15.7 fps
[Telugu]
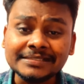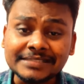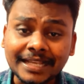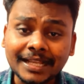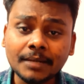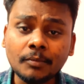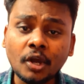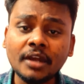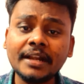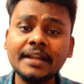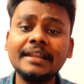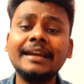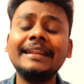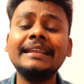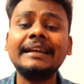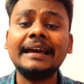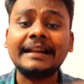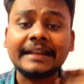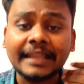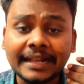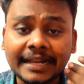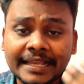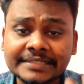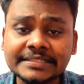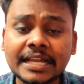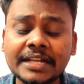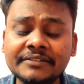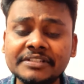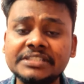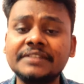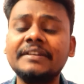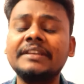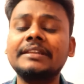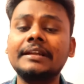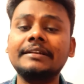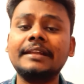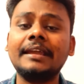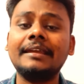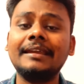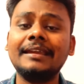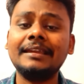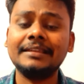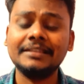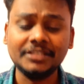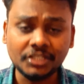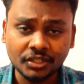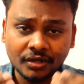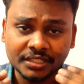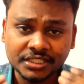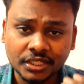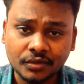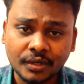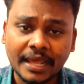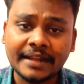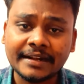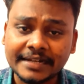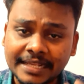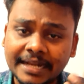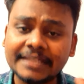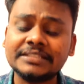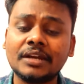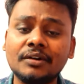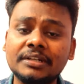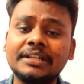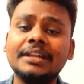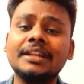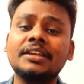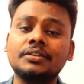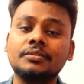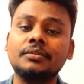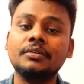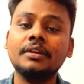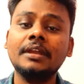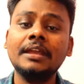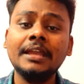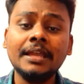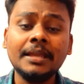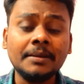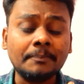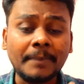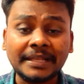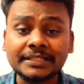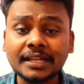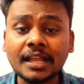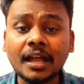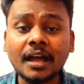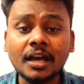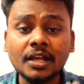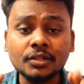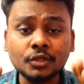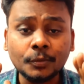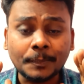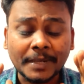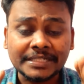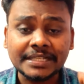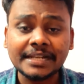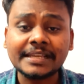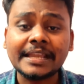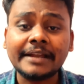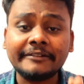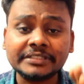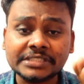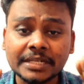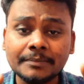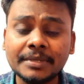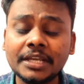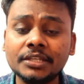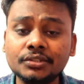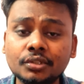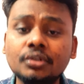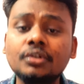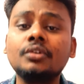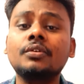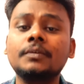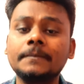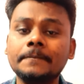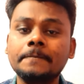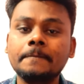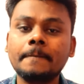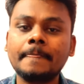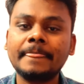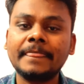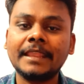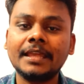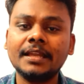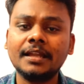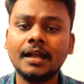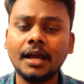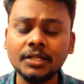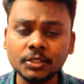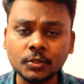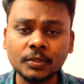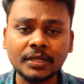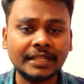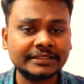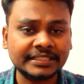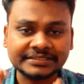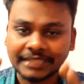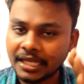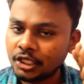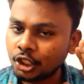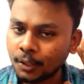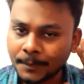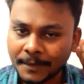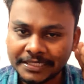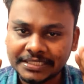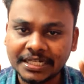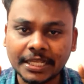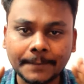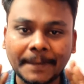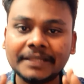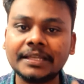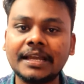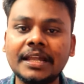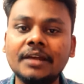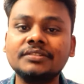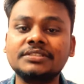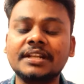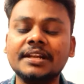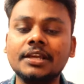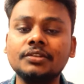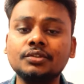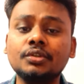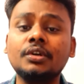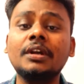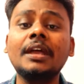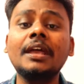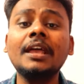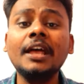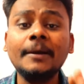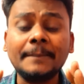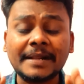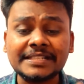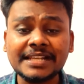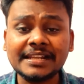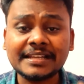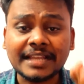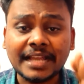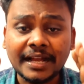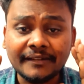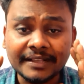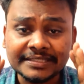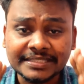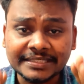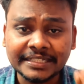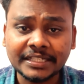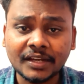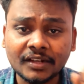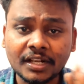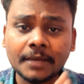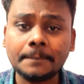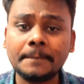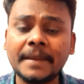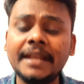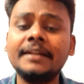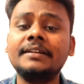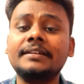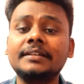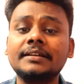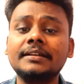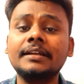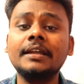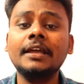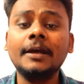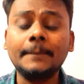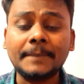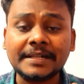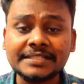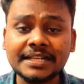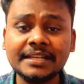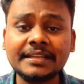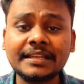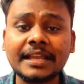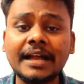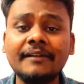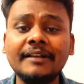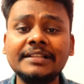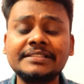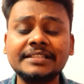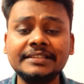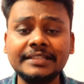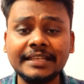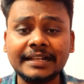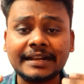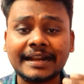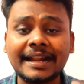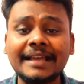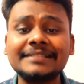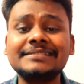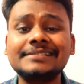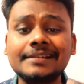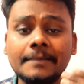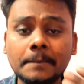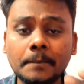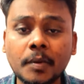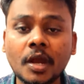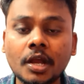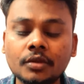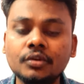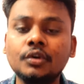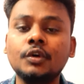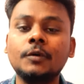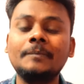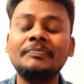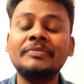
జగన్మోహన్ రెడ్డి గారు ఇంకా రియలైజ్ కాని విషయం ఏంటంటే ఈ రోజుకి కూడా ఆయన రియలైజ్ అవ్వట్లేదు పథకాలు ప్రజలకి అవసరం లేదు అనుకున్నంత స్థాయిలో ప్రజలకి పథకాలు అవసరం లేదు ప్రజలకు కావాల్సింది డెవలప్మెంట్ ప్రజలకు కావాల్సింది రాష్ట్రం బాగు